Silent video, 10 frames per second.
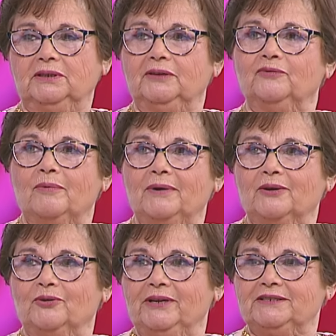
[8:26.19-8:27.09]
y fue a hablar
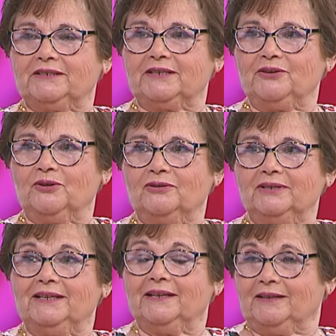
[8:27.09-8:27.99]
con ese señor
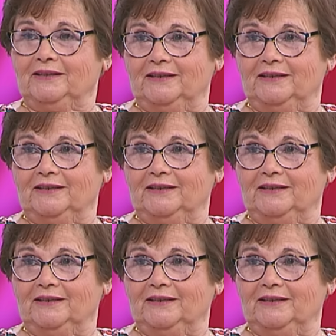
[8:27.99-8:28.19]
y,